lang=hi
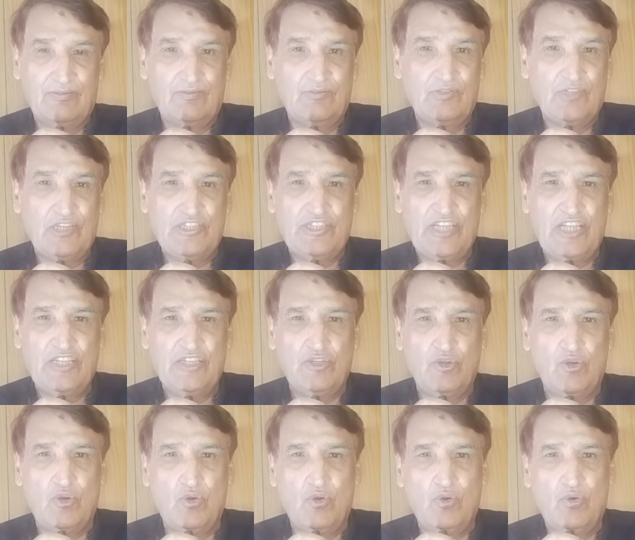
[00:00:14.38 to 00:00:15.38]
गुज्त
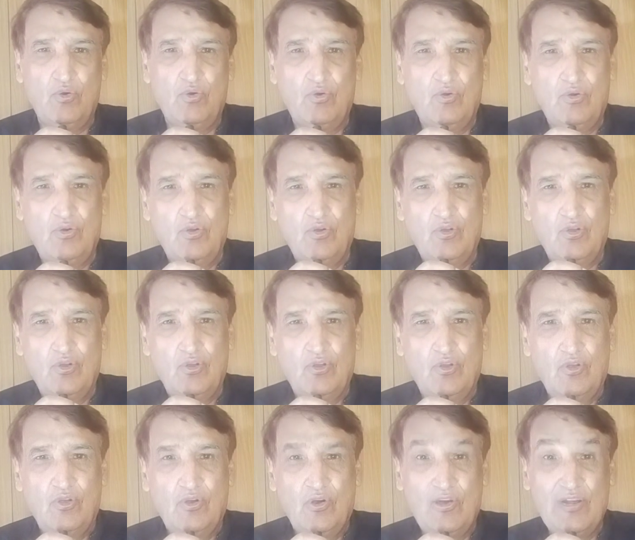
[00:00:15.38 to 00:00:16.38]
दिनों
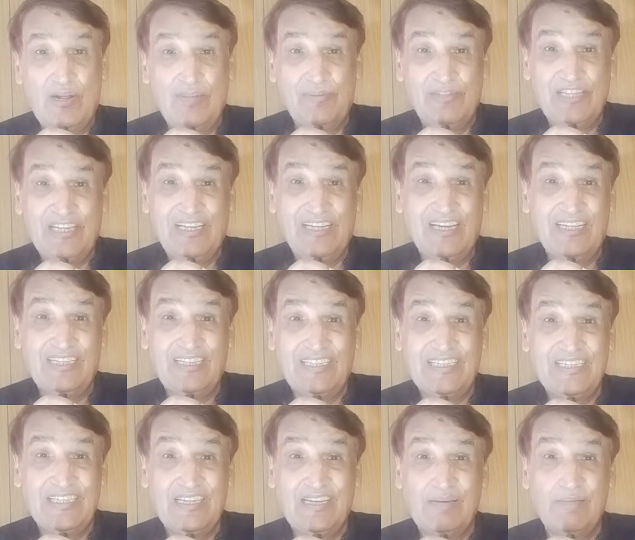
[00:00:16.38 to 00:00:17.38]
और हमने ये कहा था
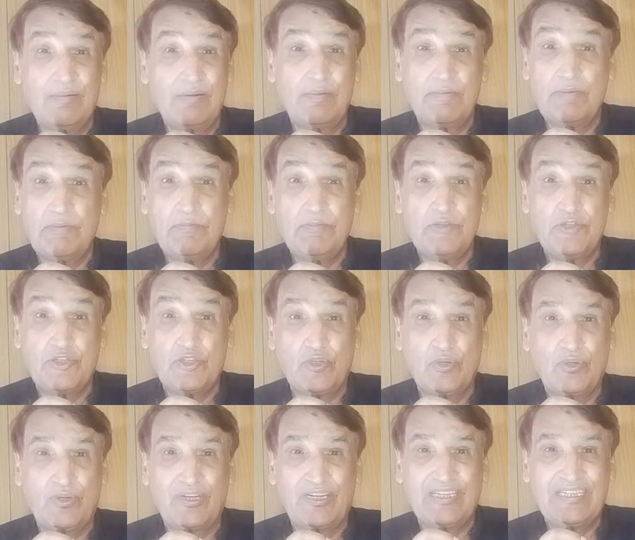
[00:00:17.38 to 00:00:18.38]
कि ये ख़बर अभी
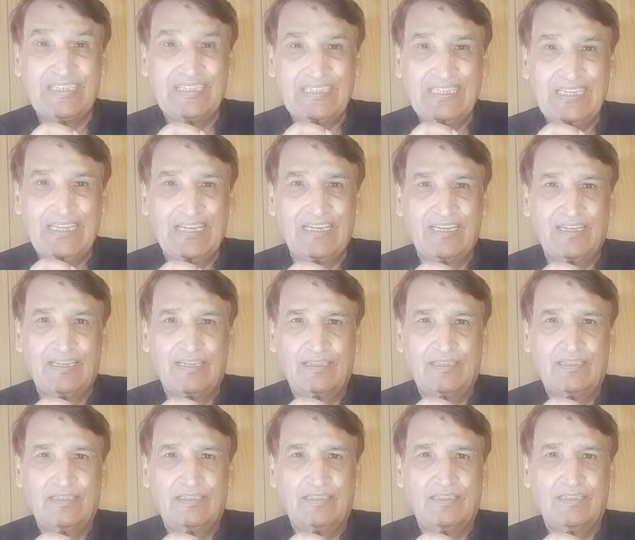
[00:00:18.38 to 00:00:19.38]
मिच्योर नहीं है
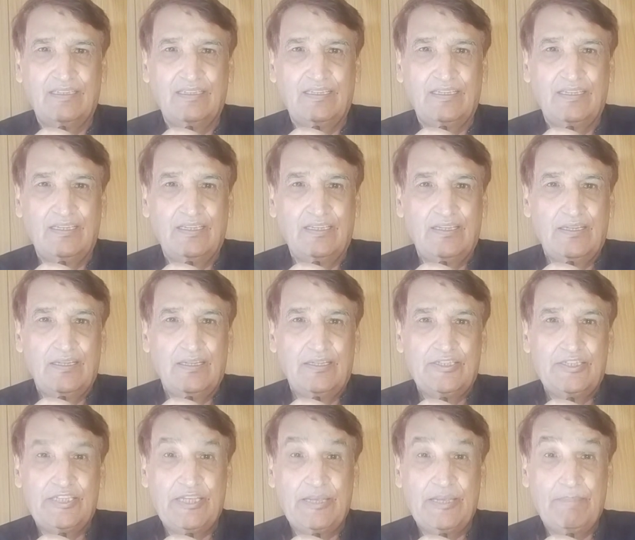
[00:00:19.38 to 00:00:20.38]

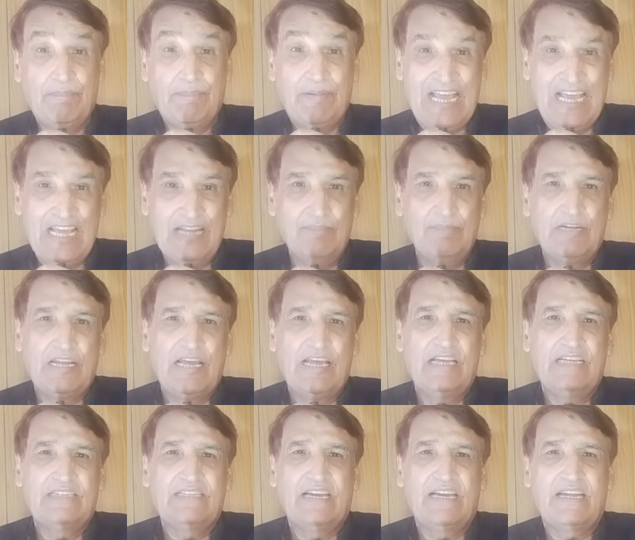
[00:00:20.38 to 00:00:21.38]
ये प्लान
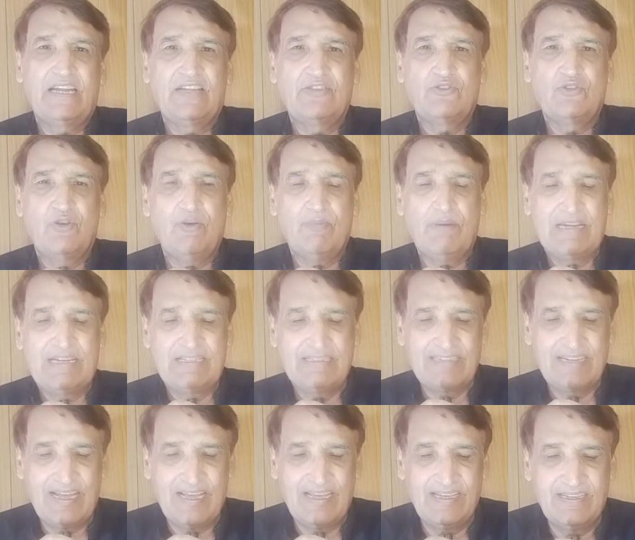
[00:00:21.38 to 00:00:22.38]
बनाया जा रहा है जो हमारे
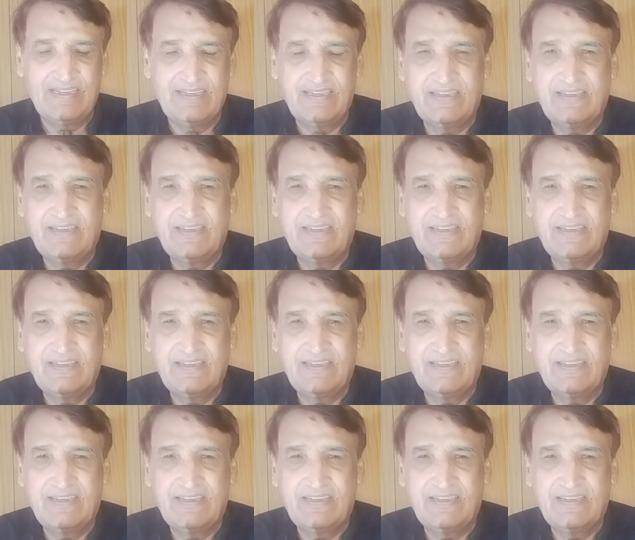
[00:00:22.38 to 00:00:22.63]
ज़राए